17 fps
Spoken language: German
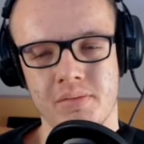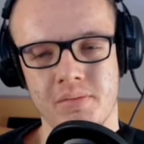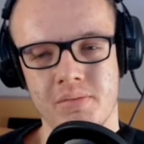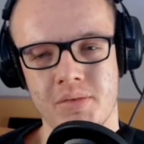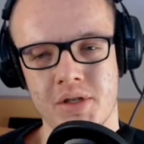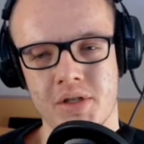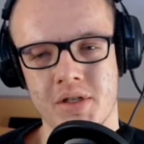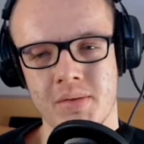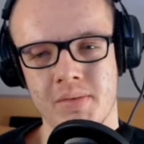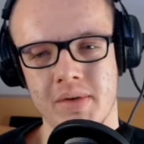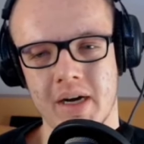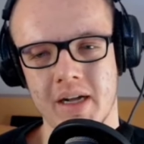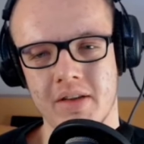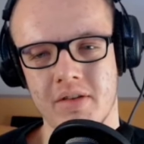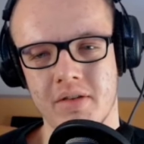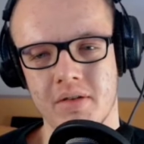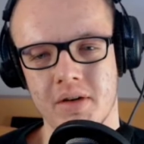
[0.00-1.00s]
bestimmt
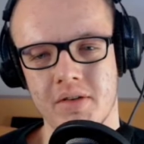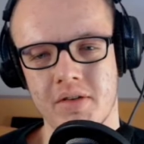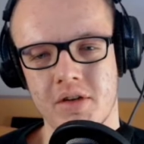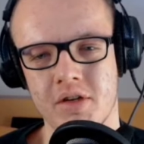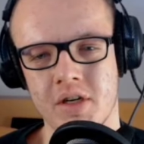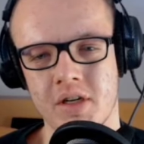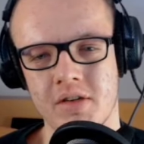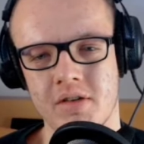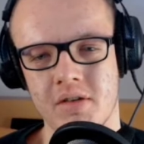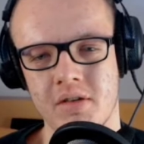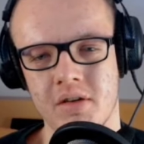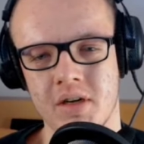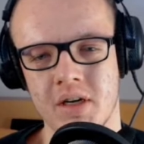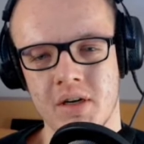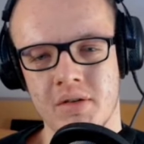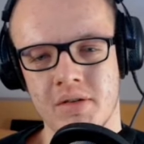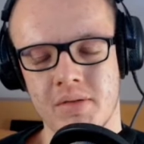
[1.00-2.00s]
1,90 schätzen
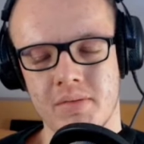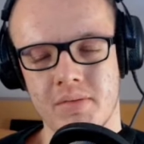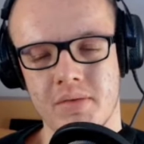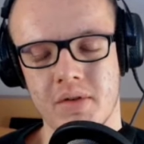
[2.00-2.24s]
locker und